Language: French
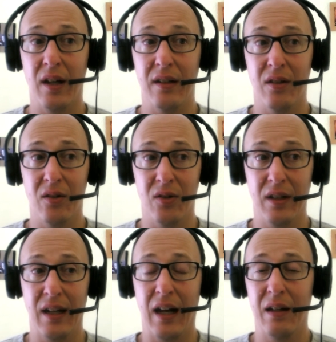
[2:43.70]

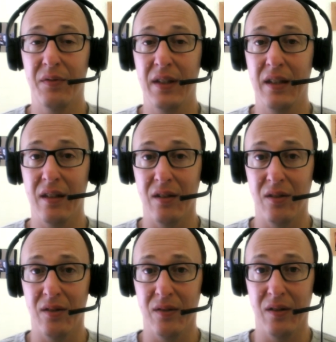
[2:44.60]
euh, gravi
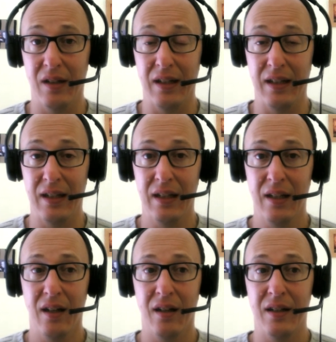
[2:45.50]
euh, les,
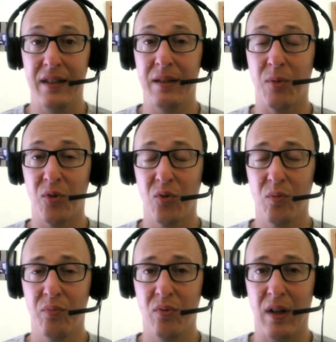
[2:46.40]

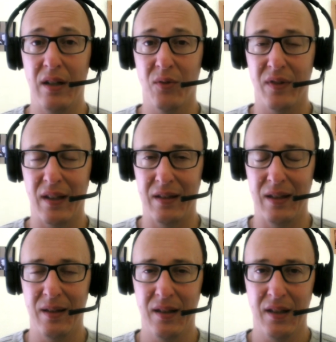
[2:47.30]
dimensions pour aller en
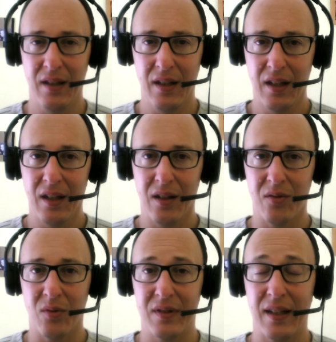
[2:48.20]
5D.
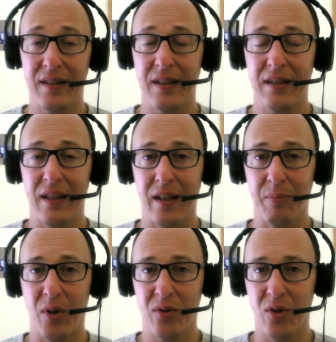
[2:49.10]
Donc ça c'est très
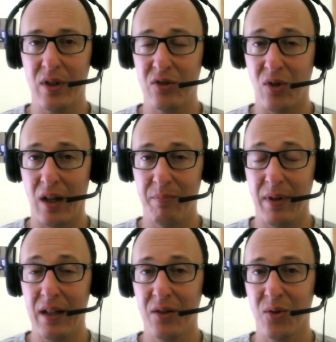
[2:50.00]
important et je
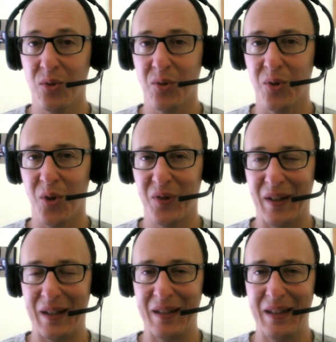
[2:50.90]
rappelle qu'en
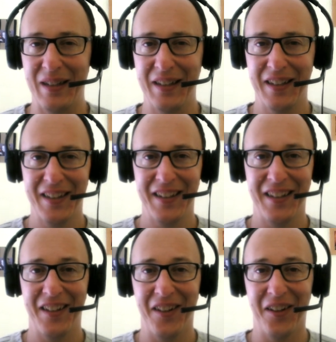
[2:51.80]
5D,
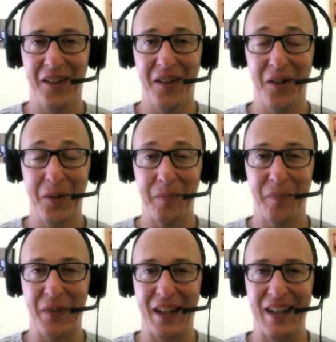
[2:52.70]

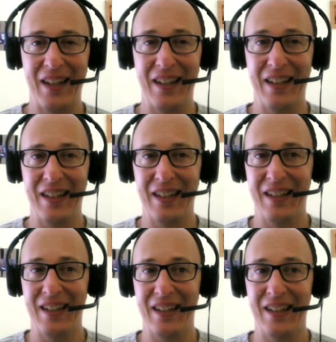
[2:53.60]

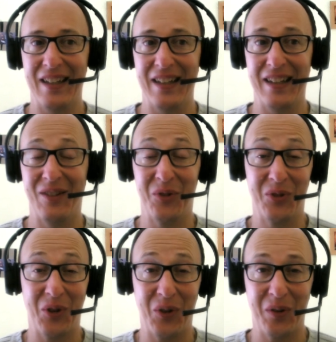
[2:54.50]
le
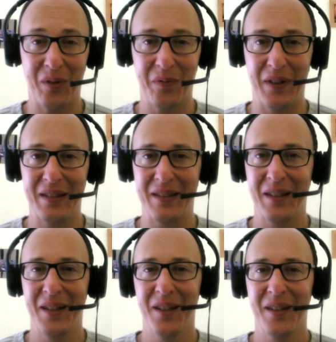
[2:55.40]
temps en fait
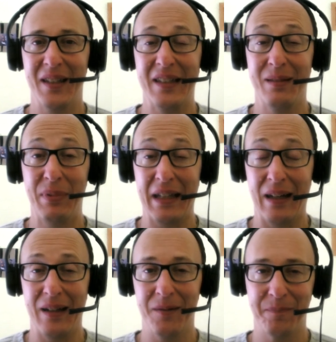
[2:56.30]
est
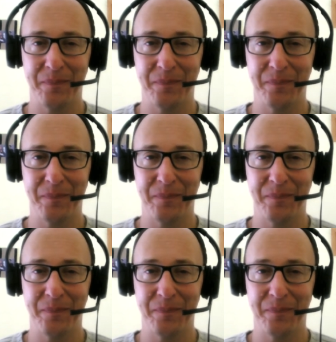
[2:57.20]
spirale